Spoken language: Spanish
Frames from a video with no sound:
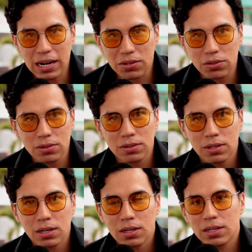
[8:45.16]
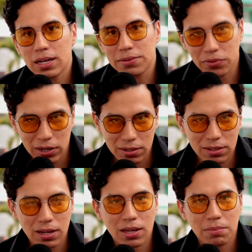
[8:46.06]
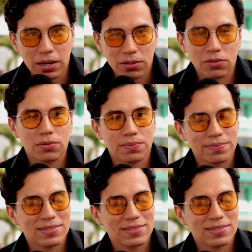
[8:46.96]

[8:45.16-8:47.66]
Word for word: marzo y el 30 de marzo.